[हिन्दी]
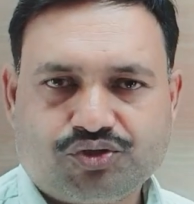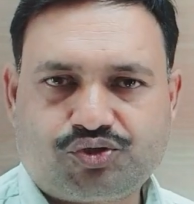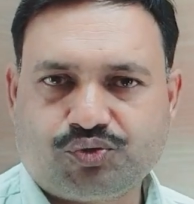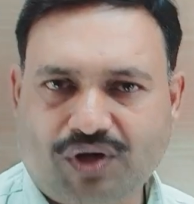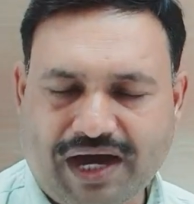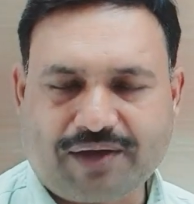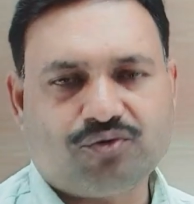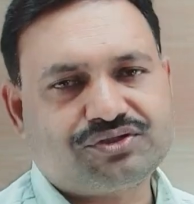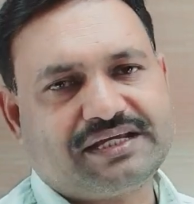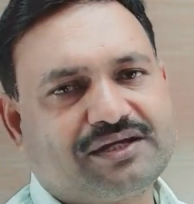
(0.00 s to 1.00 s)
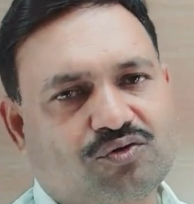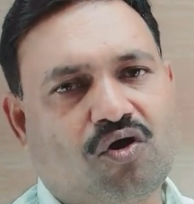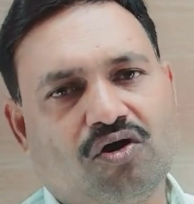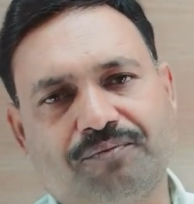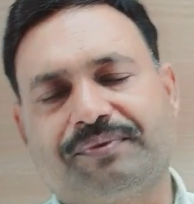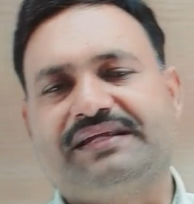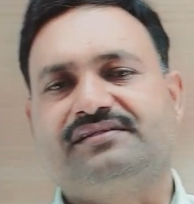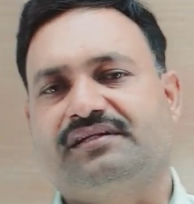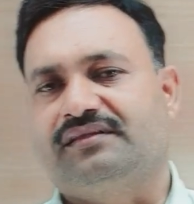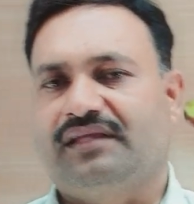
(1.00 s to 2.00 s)
छुहारों से कौन
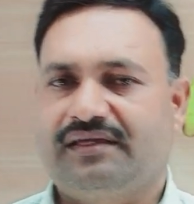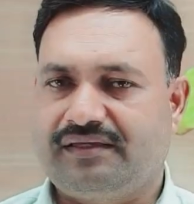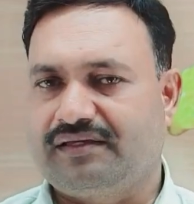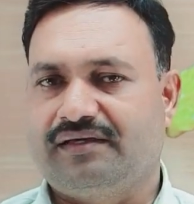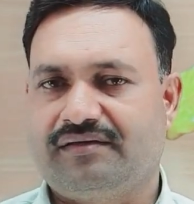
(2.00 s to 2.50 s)
परिचित नहीं है